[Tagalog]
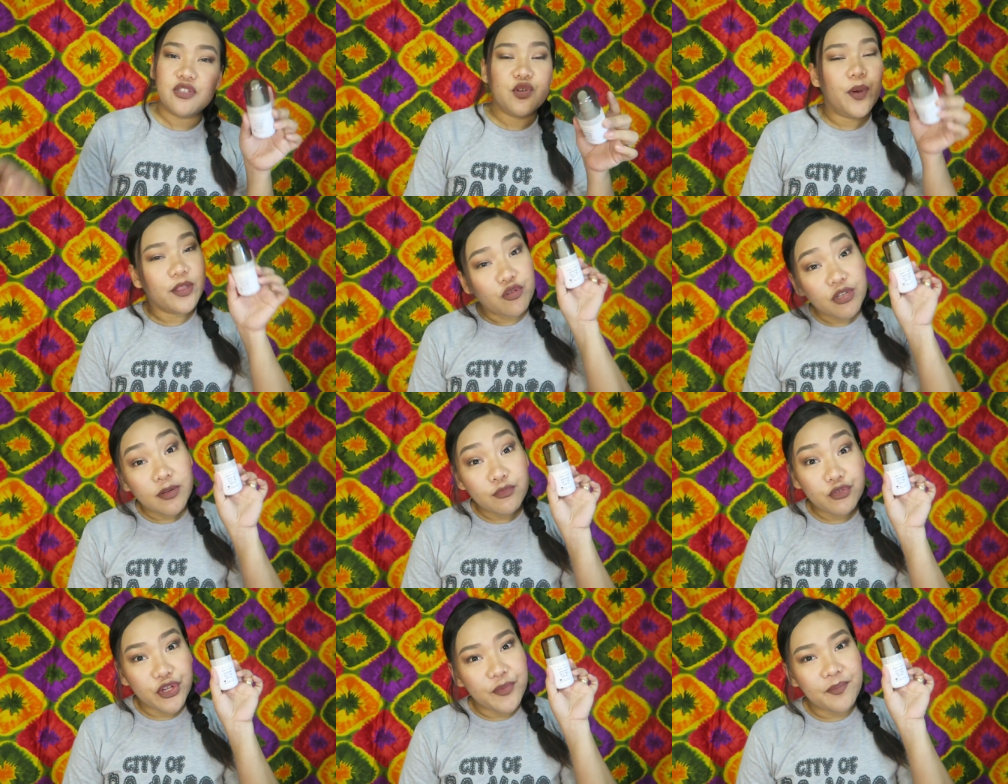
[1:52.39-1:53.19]
So, ito na
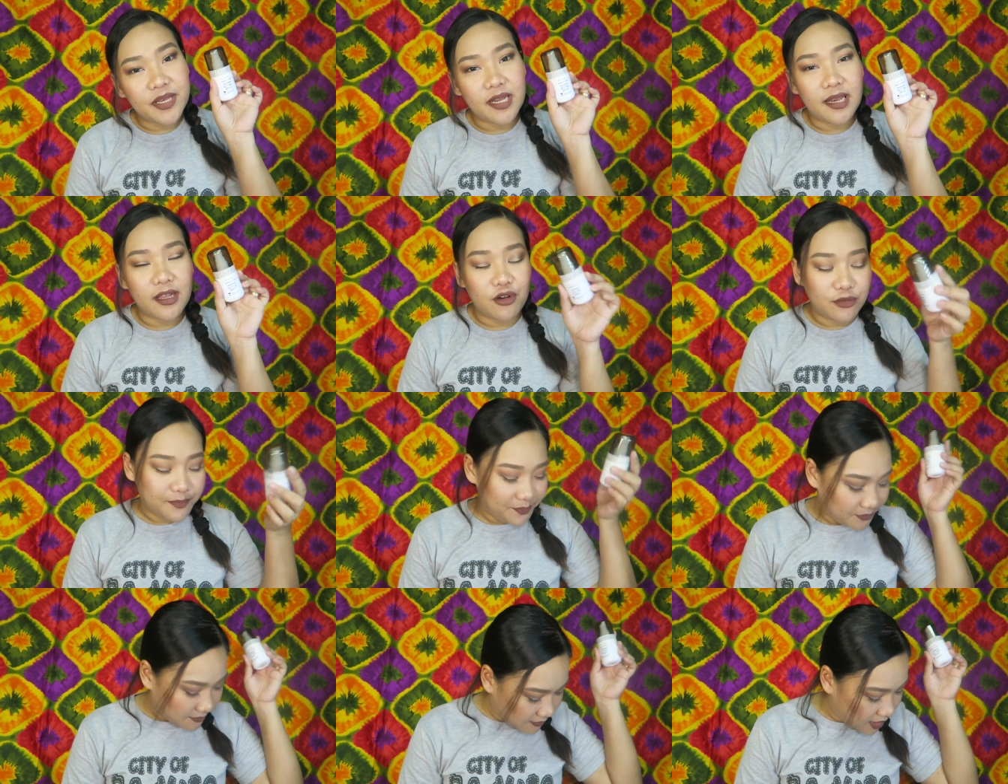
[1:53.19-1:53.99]
muna yung binili ko.
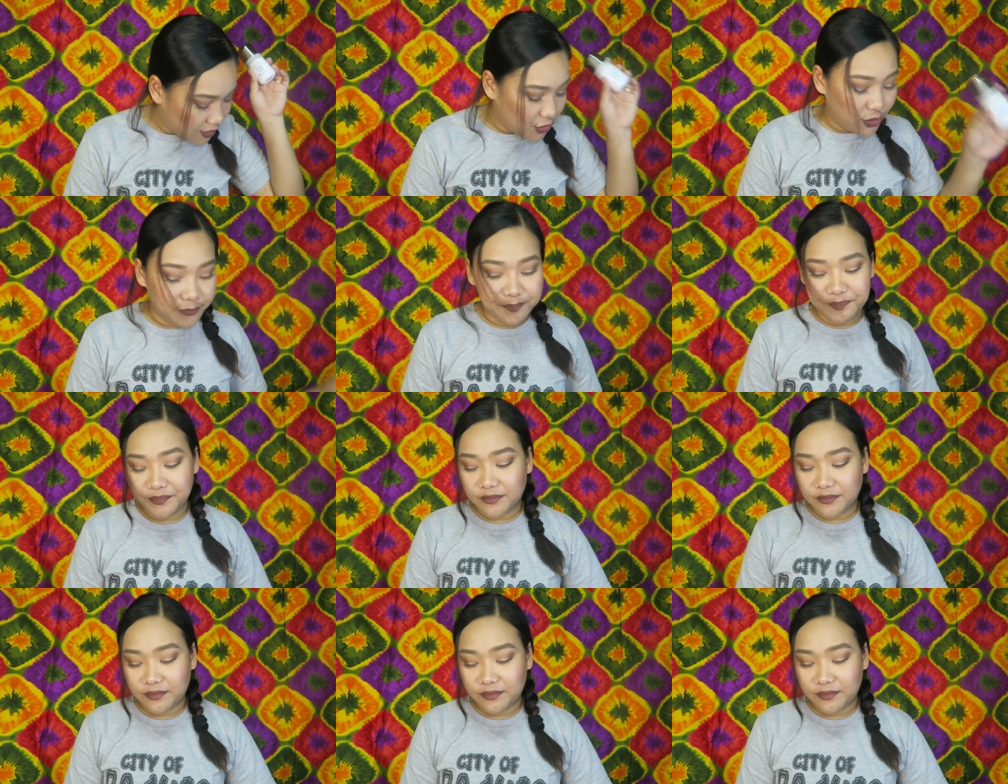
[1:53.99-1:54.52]
Yun.